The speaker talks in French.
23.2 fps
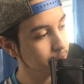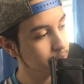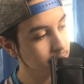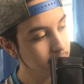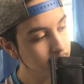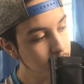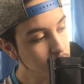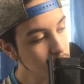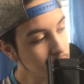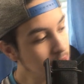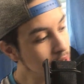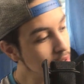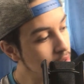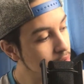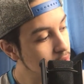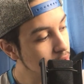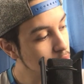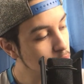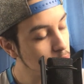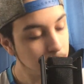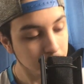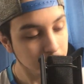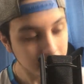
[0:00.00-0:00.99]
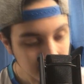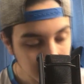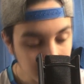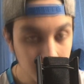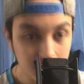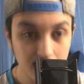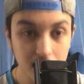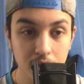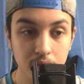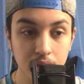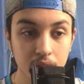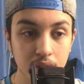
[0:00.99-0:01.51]
C'est bon là, t'as compris
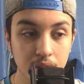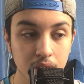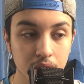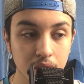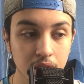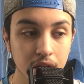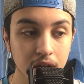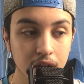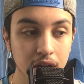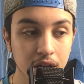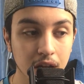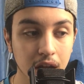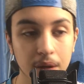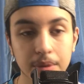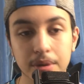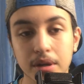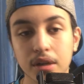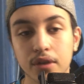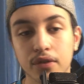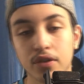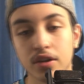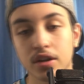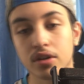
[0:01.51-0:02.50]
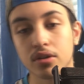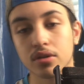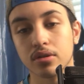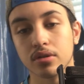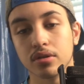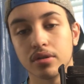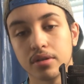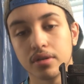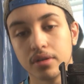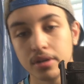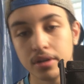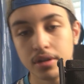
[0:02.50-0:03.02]
là Après il fait,
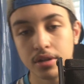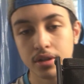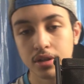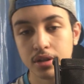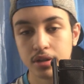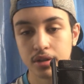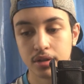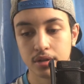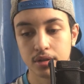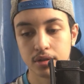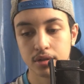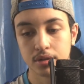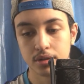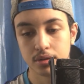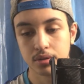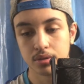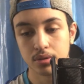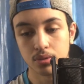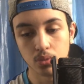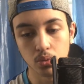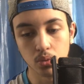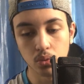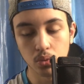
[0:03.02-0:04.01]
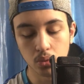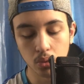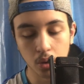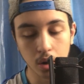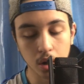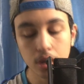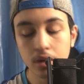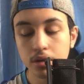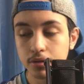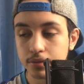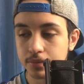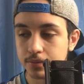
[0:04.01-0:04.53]
euh, ouais.